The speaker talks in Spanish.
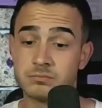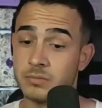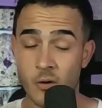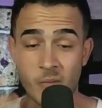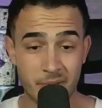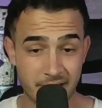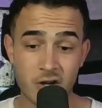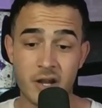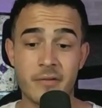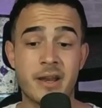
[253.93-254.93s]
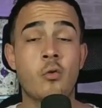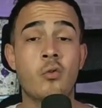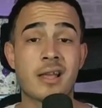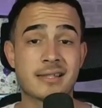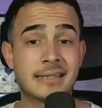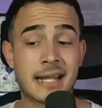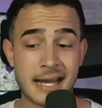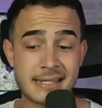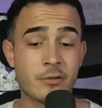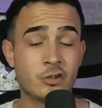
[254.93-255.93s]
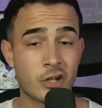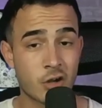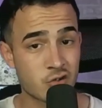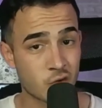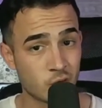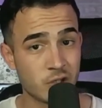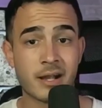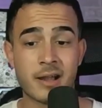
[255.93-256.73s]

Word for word: que es un peleador que viene con una cierta racha de victorias consecutivas,